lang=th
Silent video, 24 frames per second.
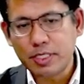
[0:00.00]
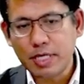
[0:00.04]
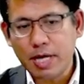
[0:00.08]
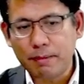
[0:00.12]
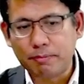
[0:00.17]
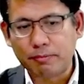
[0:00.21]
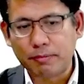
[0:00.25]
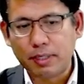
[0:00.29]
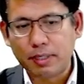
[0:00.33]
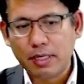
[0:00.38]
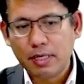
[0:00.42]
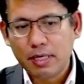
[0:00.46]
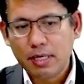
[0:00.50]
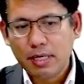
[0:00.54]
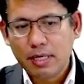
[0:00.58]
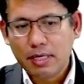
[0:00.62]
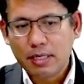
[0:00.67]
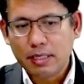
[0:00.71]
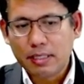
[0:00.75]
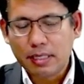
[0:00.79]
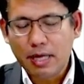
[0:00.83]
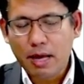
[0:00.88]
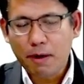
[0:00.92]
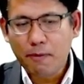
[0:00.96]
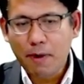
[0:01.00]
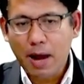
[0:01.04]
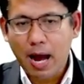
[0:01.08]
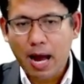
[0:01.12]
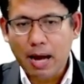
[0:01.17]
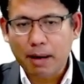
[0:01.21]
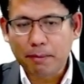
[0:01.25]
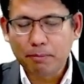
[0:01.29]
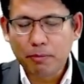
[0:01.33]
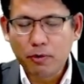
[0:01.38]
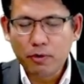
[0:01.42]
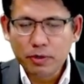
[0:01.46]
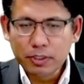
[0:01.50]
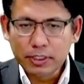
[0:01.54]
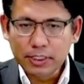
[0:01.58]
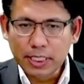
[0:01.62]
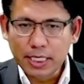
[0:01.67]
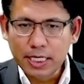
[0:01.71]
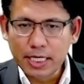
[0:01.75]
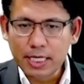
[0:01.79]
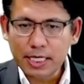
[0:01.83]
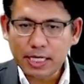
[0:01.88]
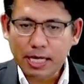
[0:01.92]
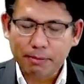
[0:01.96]
อมระหว่างผู้
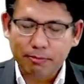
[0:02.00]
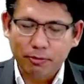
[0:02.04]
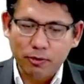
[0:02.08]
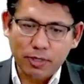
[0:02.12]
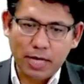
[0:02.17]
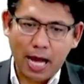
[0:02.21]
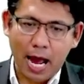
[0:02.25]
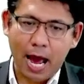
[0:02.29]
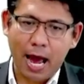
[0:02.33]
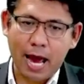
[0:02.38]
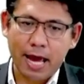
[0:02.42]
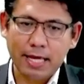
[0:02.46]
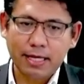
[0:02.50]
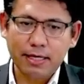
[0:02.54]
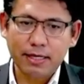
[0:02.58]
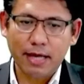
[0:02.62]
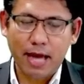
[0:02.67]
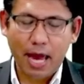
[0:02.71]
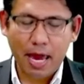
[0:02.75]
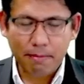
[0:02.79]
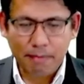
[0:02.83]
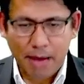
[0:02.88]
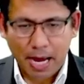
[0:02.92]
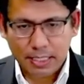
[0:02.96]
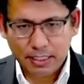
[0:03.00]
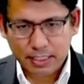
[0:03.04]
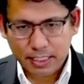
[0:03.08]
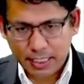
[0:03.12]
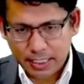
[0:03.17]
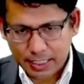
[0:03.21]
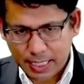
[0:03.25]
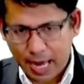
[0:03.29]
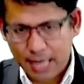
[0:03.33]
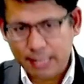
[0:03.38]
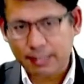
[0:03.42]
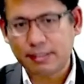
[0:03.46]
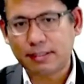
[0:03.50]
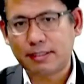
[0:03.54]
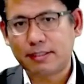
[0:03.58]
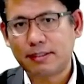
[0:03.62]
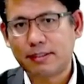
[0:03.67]
ซื้อกับผู้ขายให้มาเจอกัน